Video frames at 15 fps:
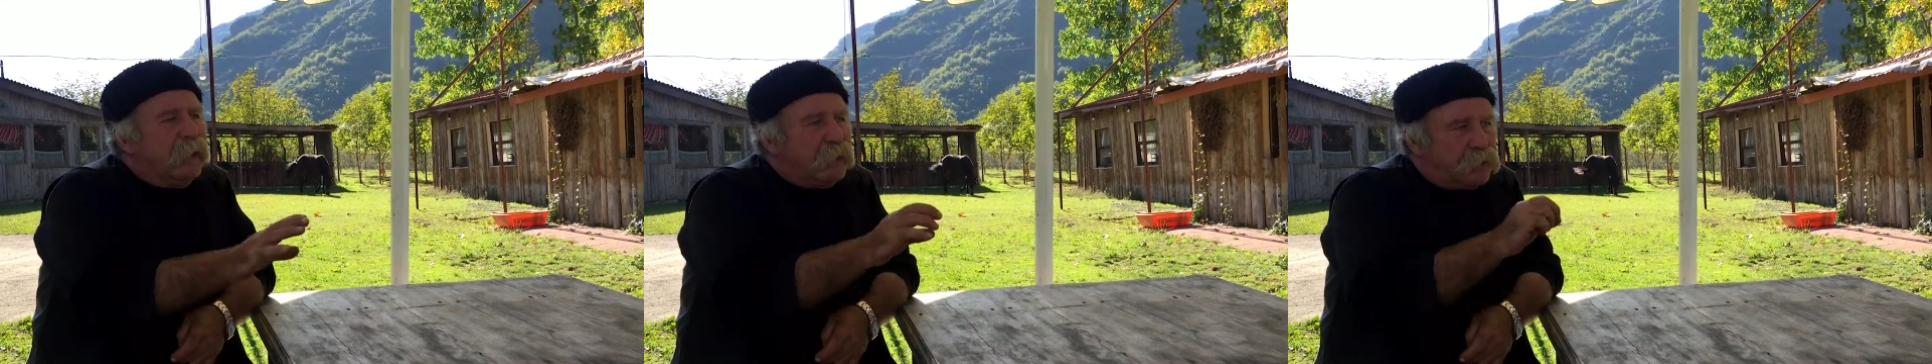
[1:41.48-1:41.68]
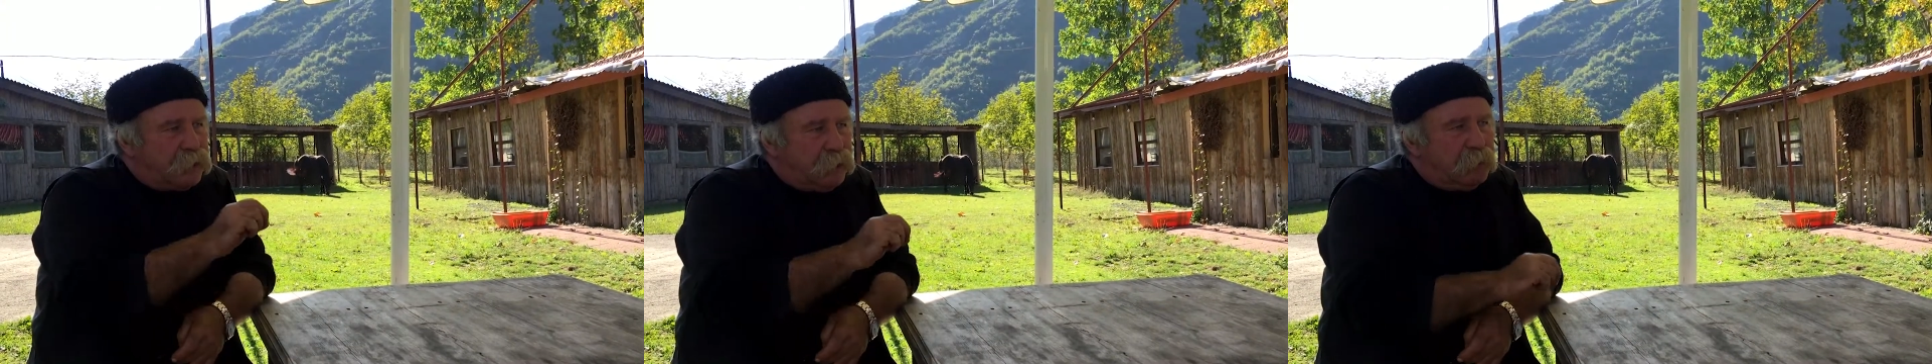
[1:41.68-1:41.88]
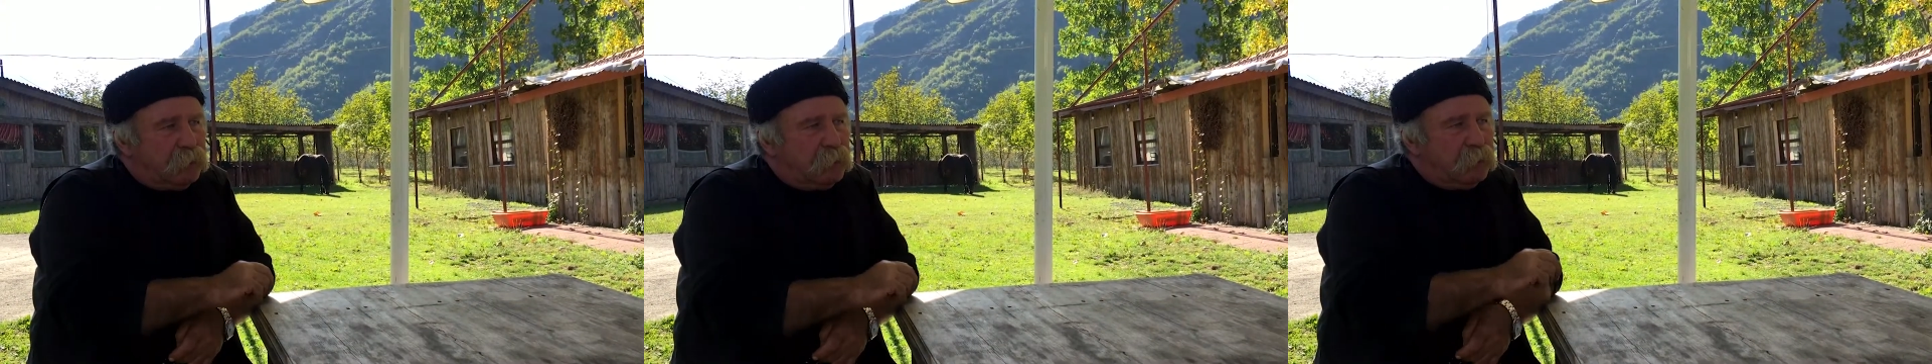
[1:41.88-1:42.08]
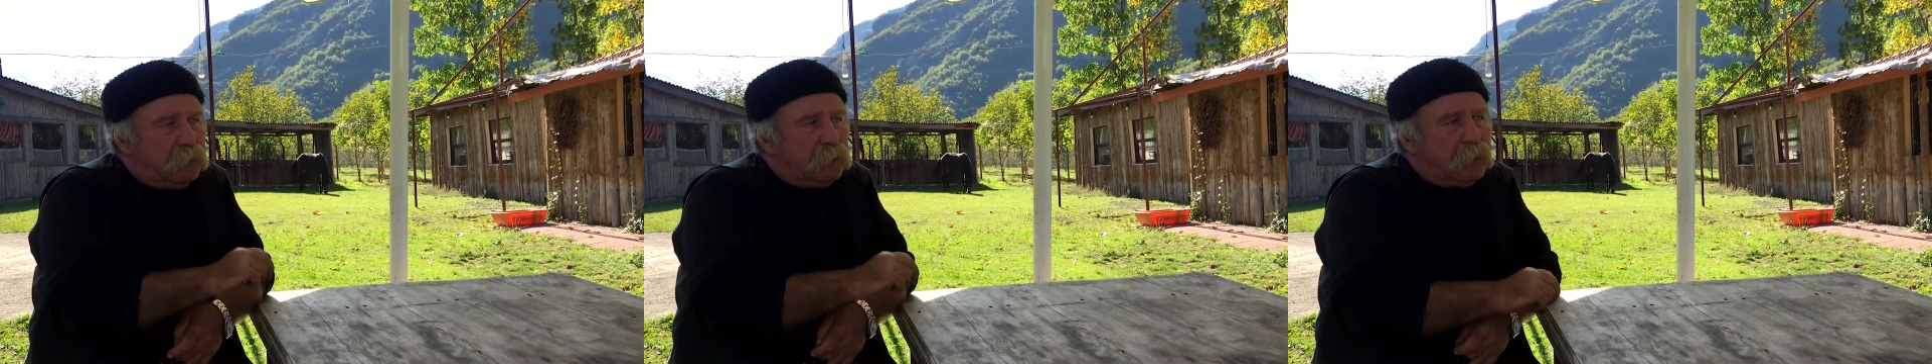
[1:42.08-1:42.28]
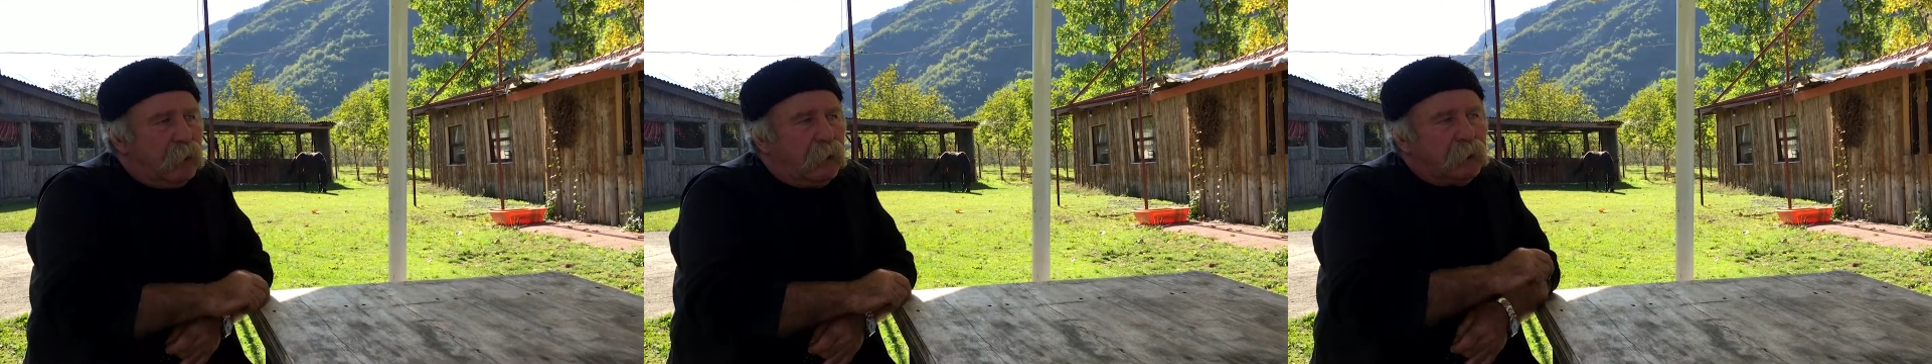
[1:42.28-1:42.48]
barışık,
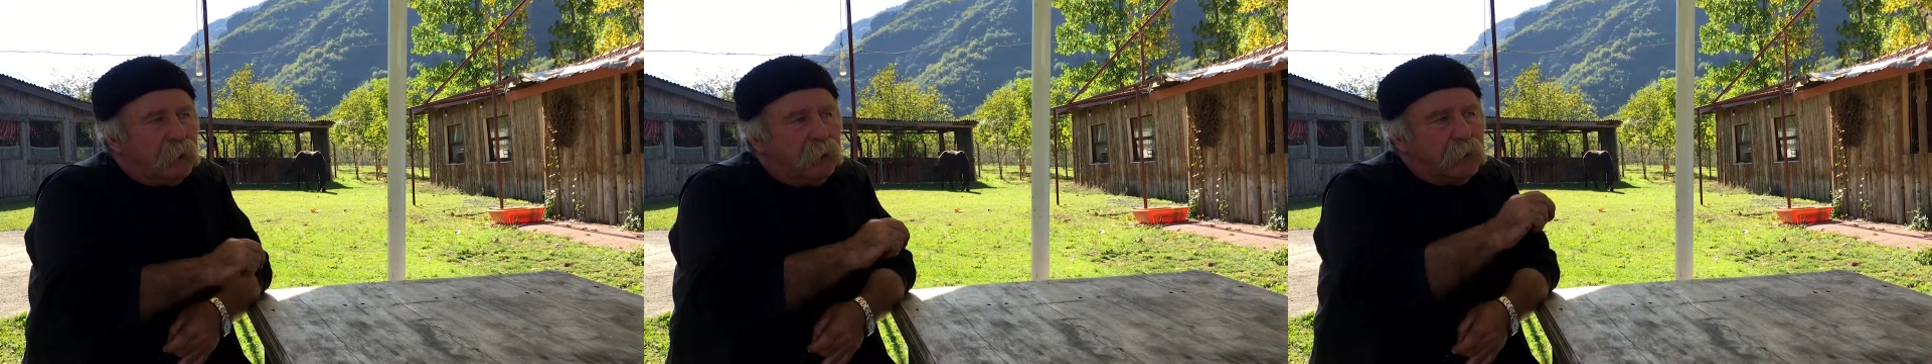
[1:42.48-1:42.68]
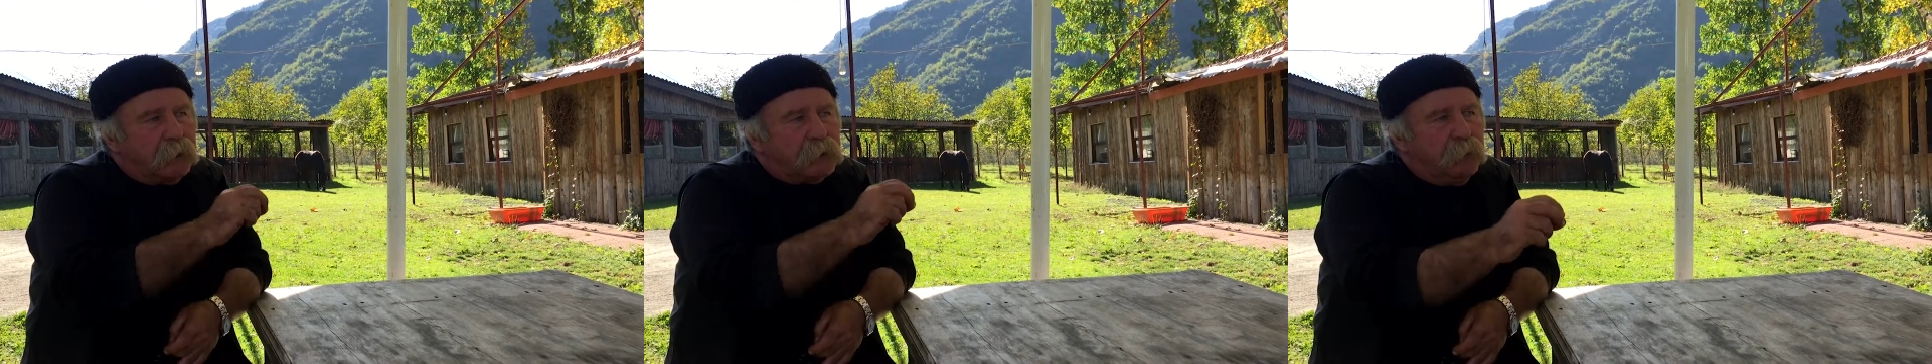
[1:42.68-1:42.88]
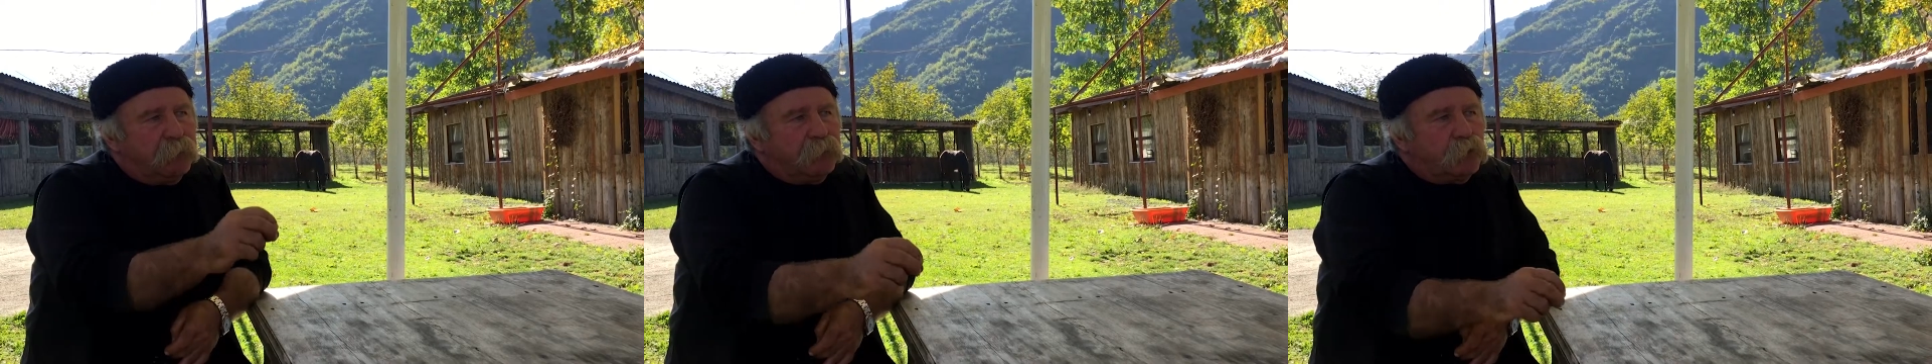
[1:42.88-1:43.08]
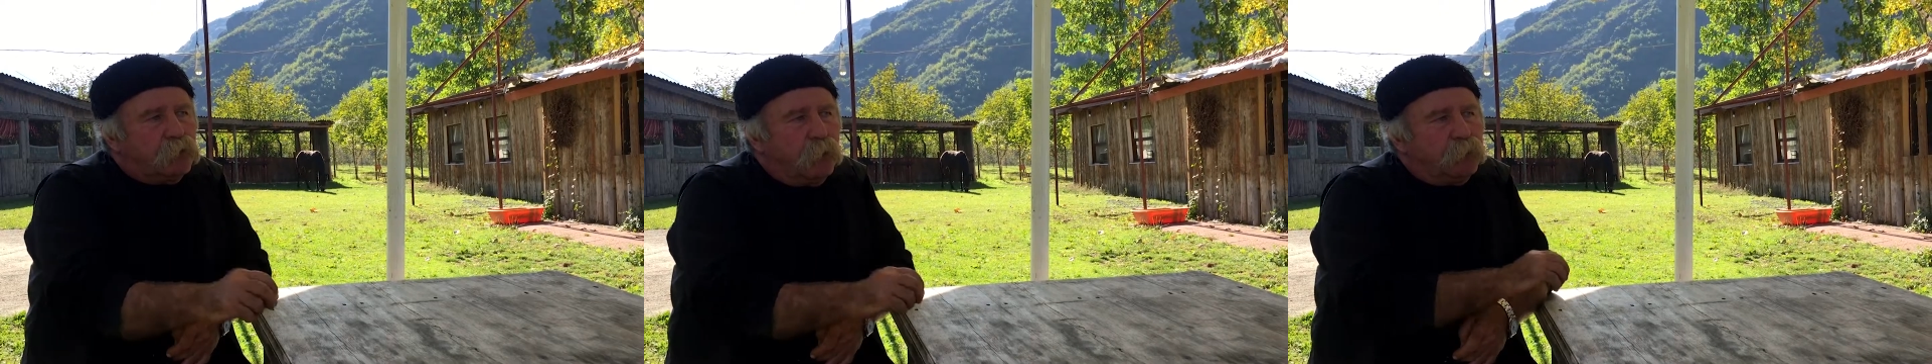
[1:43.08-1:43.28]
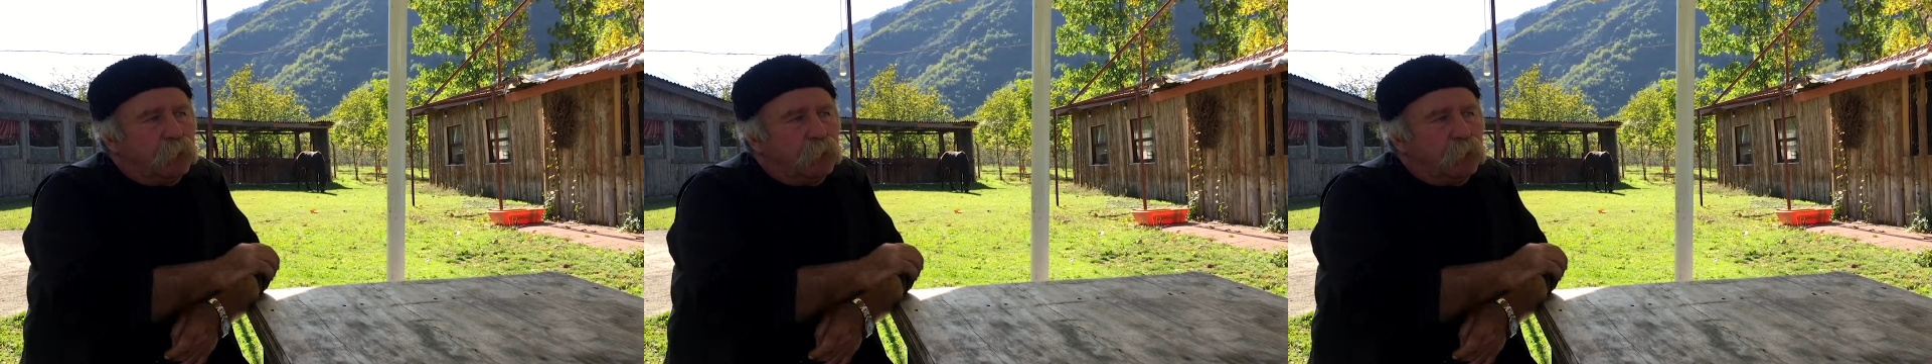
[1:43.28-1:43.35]
dalga geçen bir